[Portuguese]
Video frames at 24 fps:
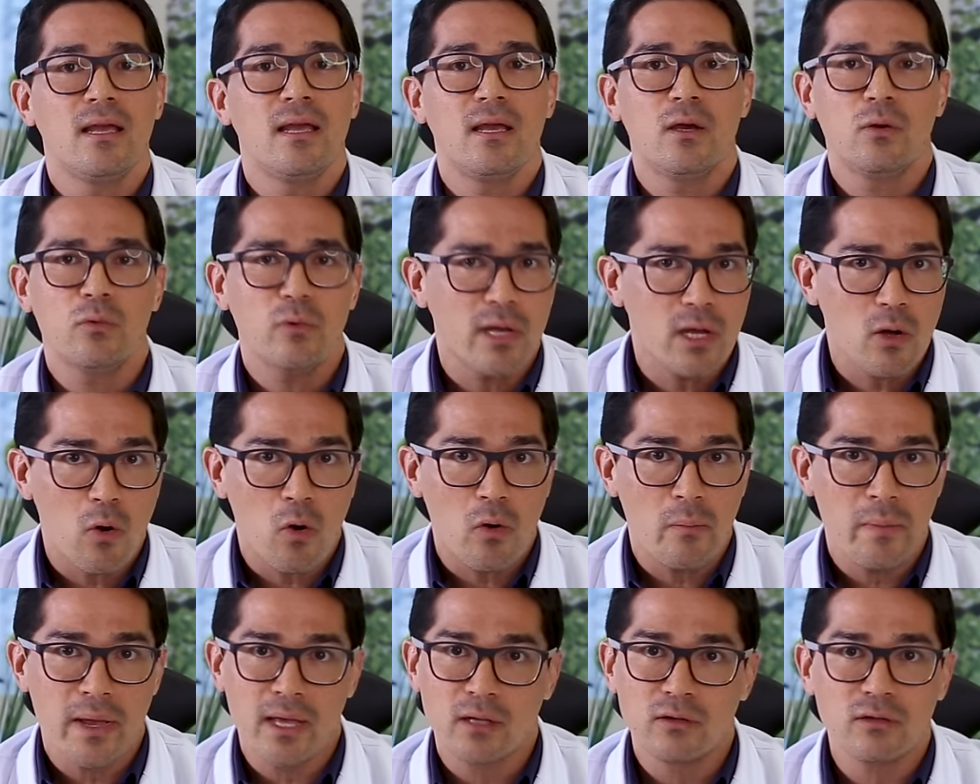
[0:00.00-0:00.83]
eu
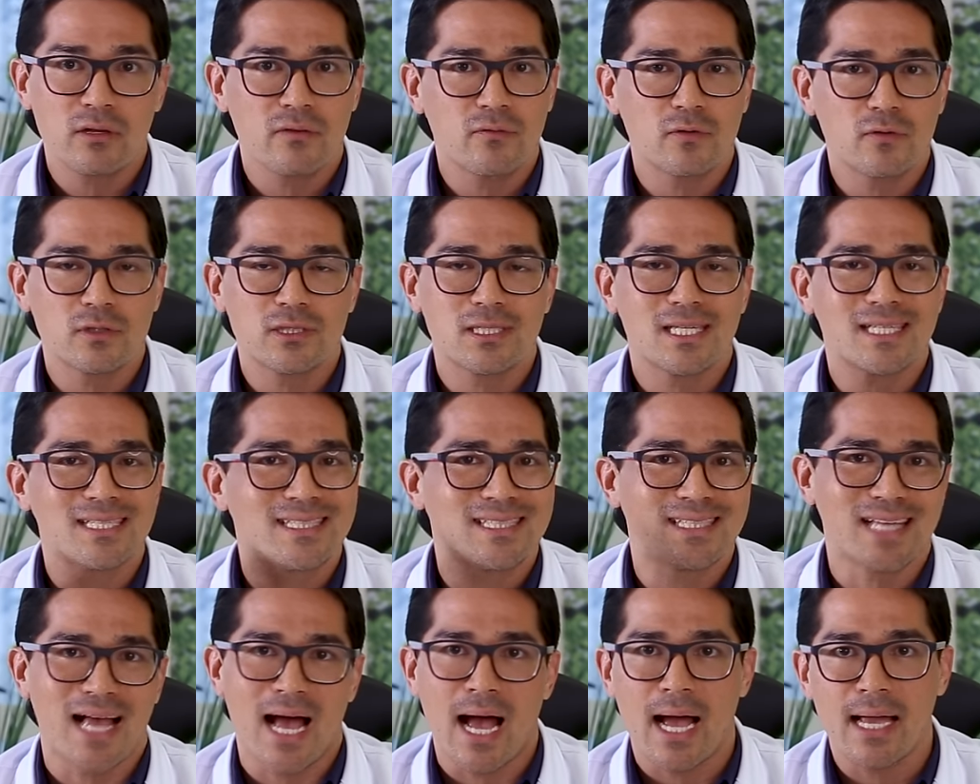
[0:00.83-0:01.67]
recomendo que você
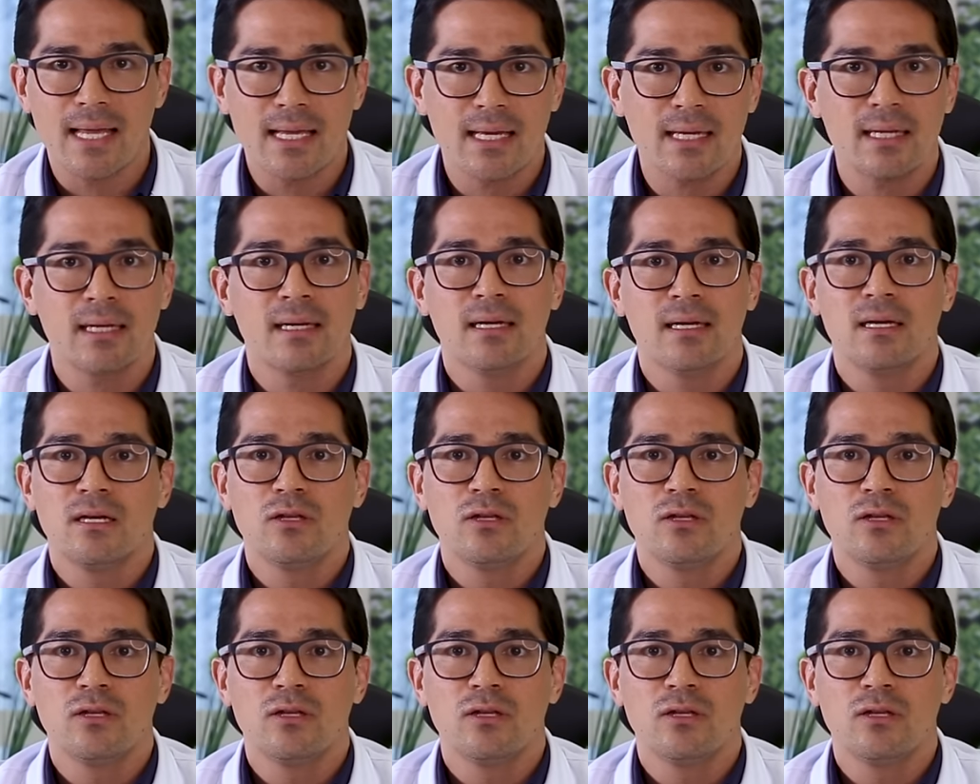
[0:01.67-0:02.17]
saia